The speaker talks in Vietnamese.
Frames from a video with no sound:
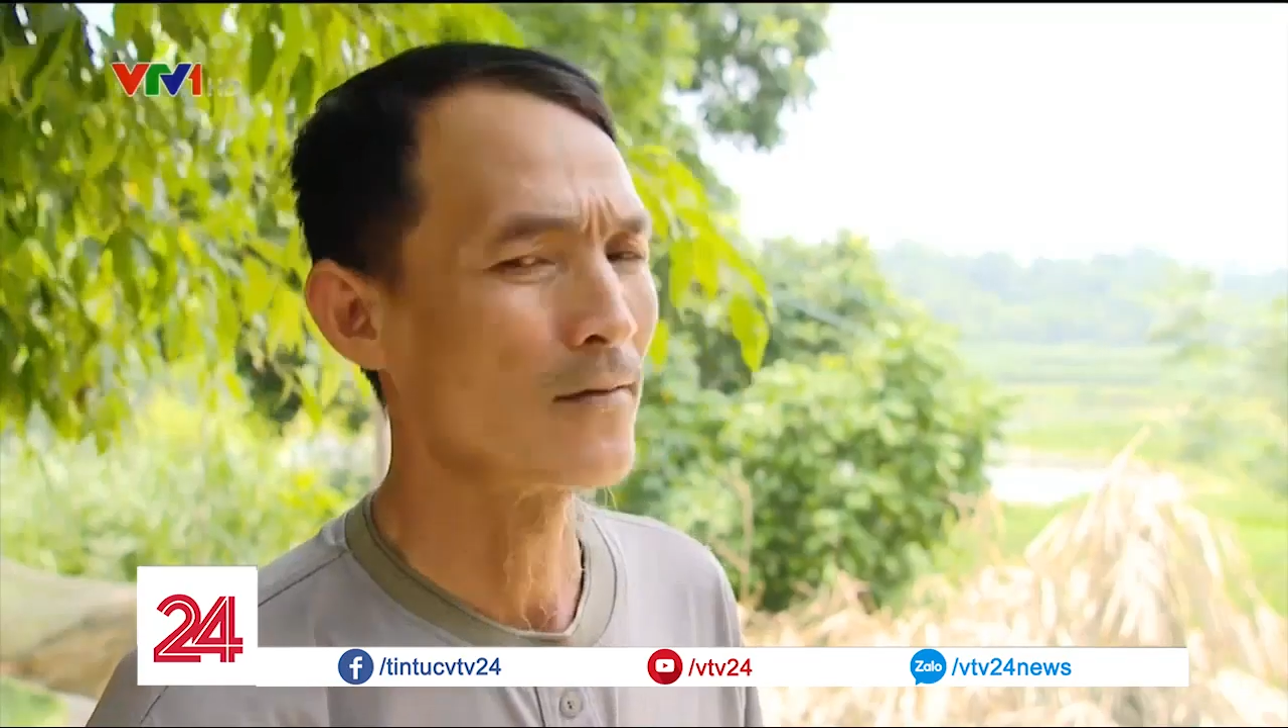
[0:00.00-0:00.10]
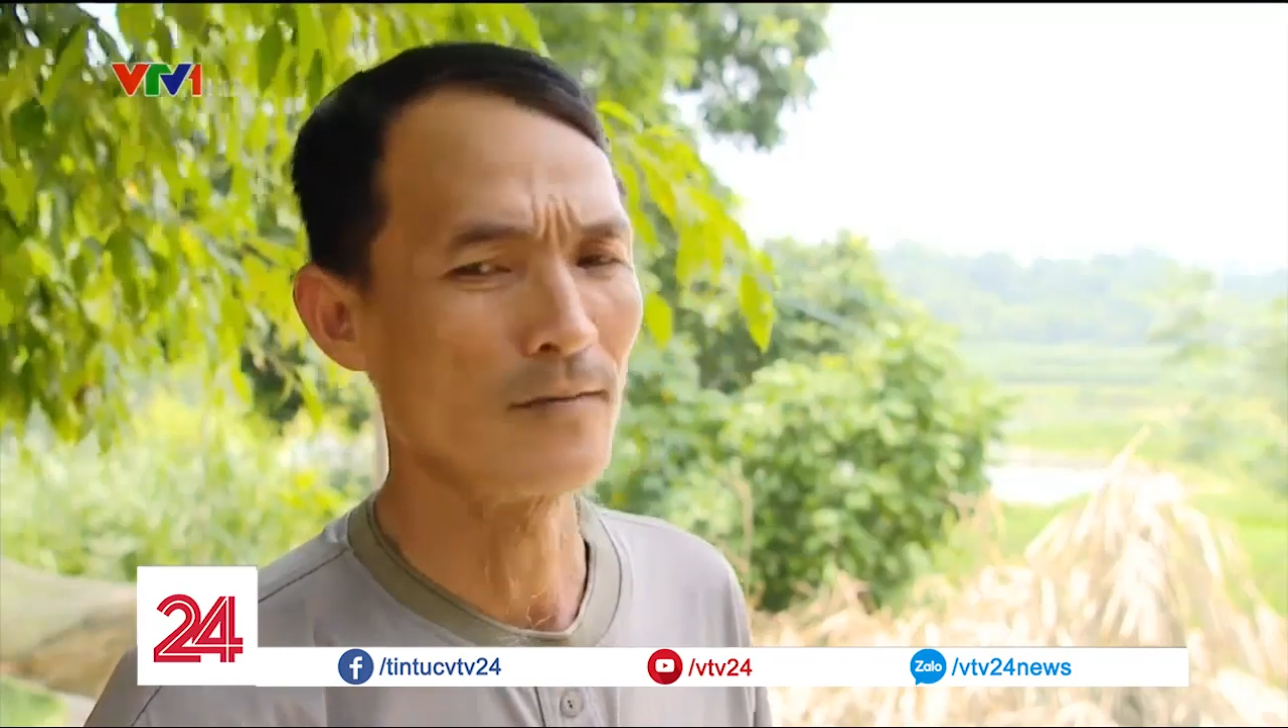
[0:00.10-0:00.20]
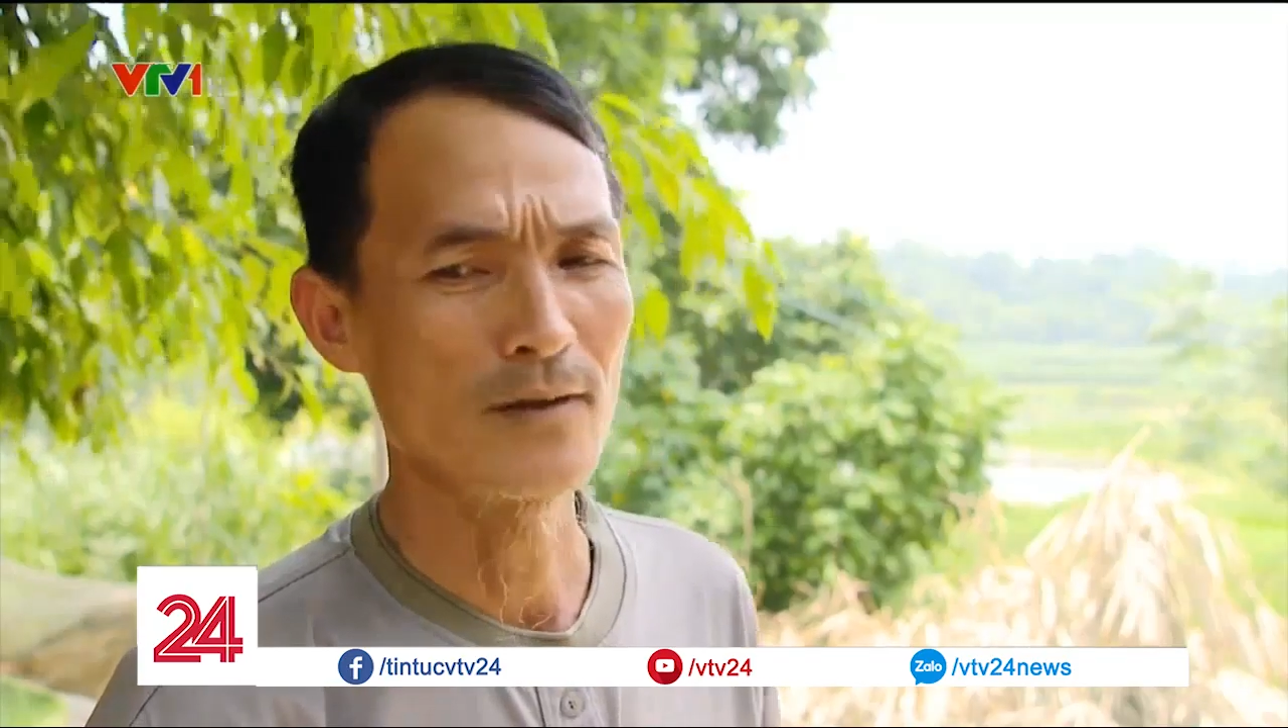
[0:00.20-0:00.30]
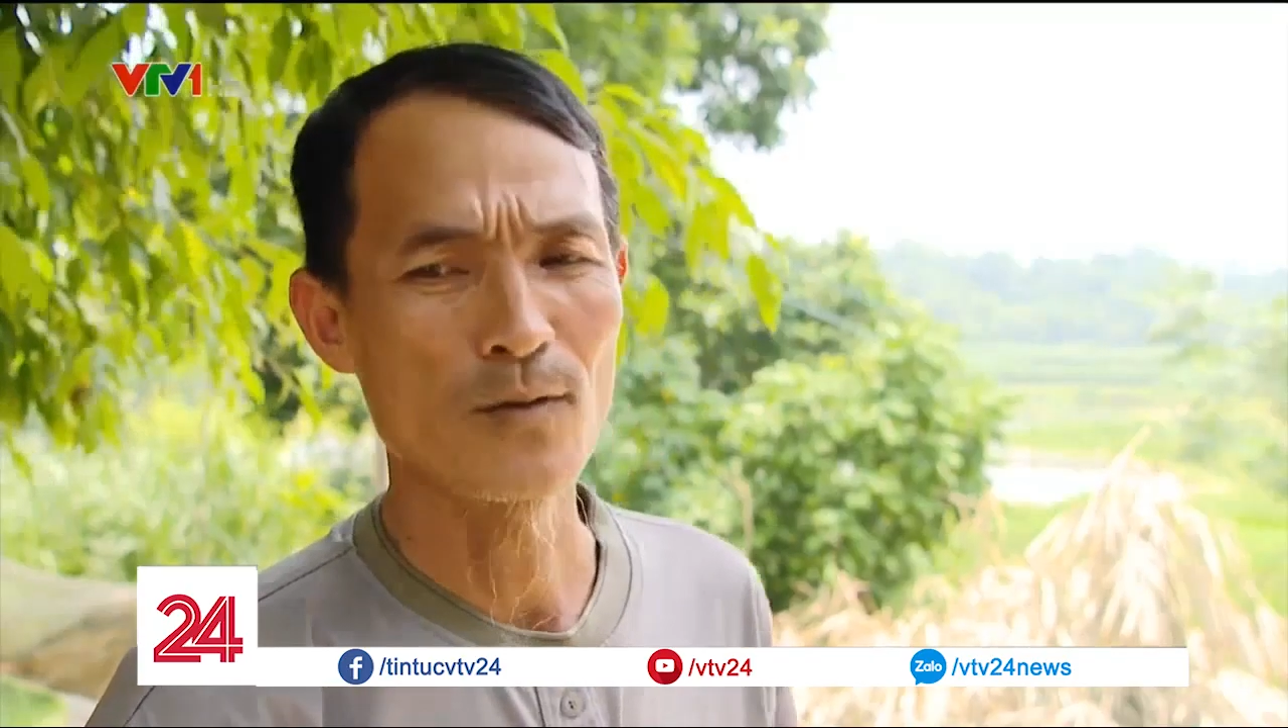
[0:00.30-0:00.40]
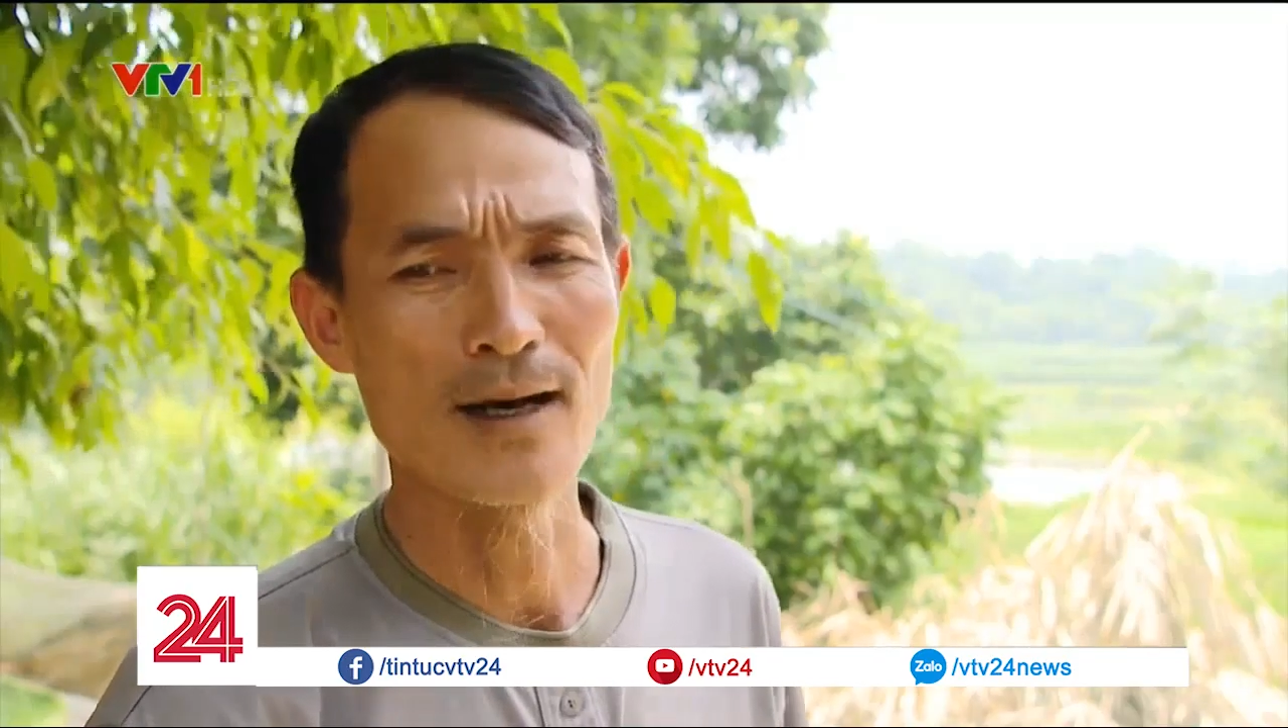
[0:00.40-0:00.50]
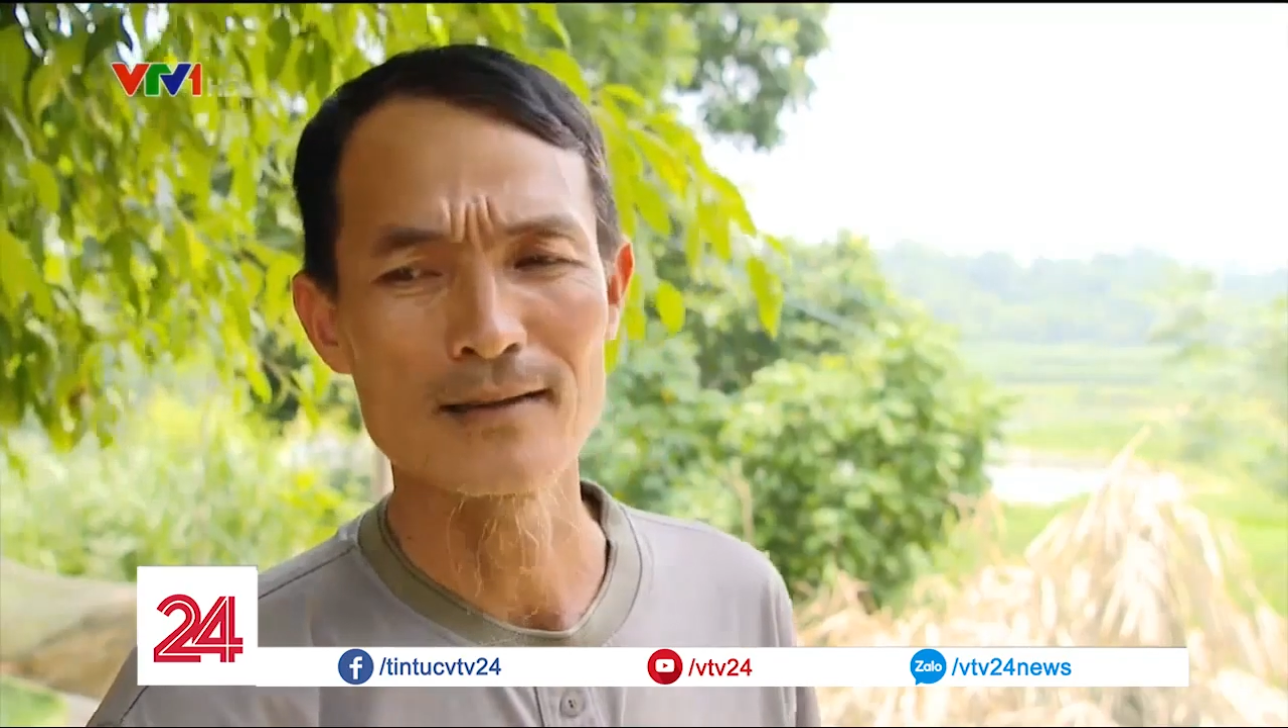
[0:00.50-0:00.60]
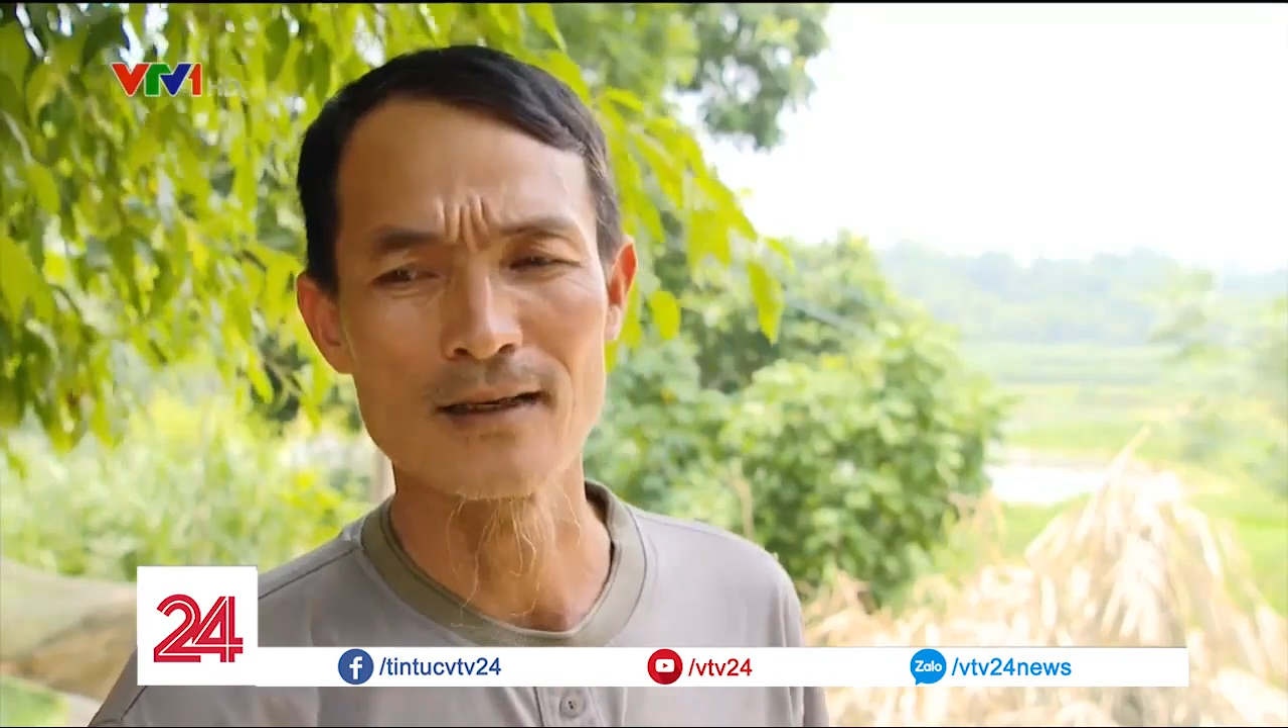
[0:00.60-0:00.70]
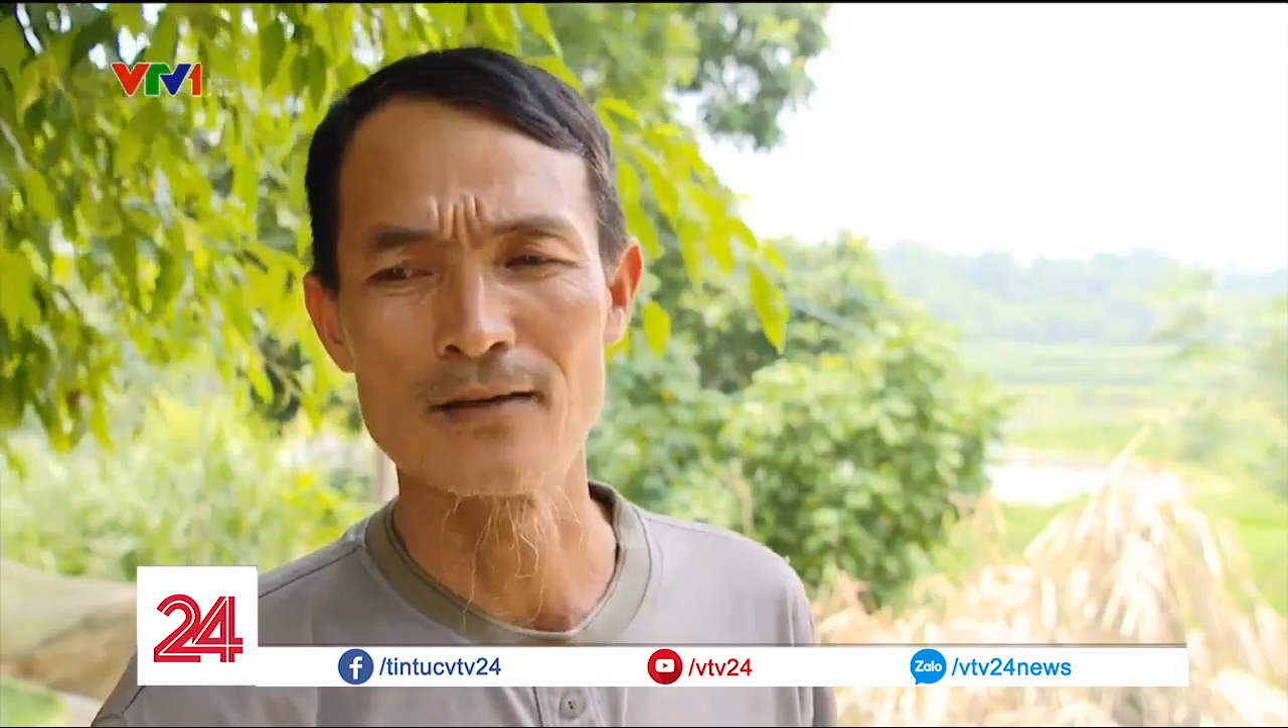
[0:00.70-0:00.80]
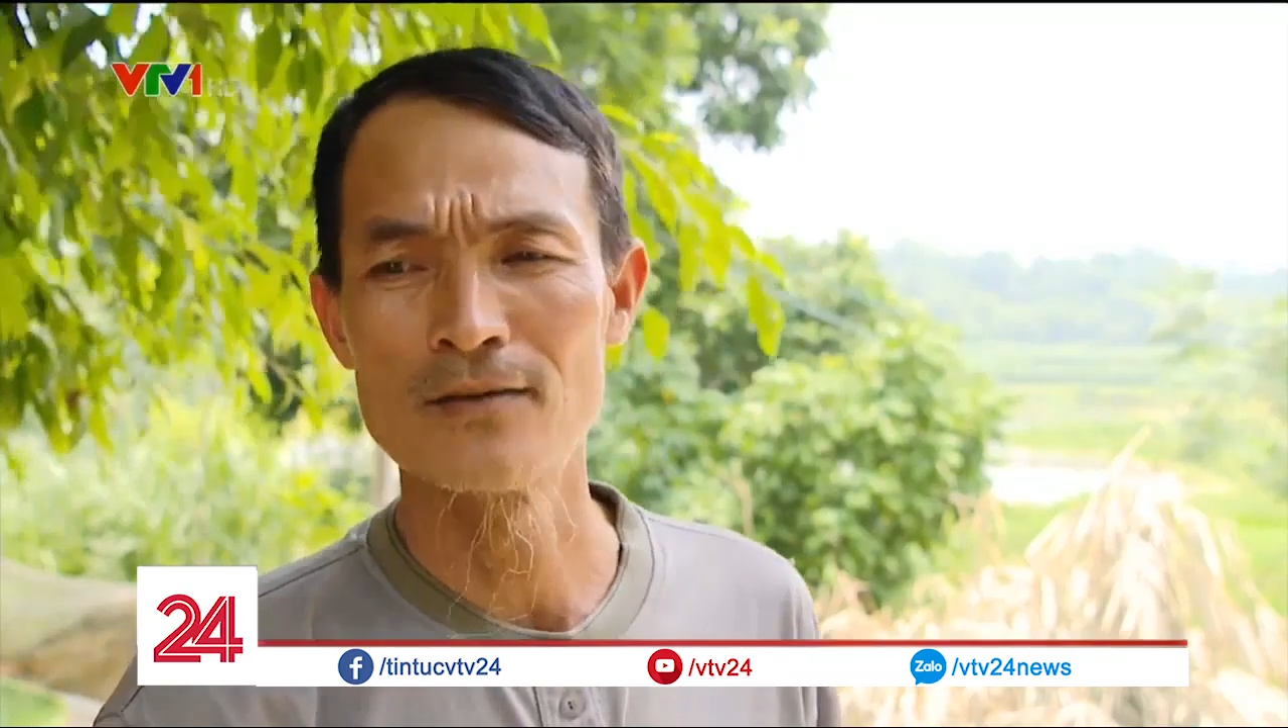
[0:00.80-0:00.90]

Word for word: phòng văn hóa,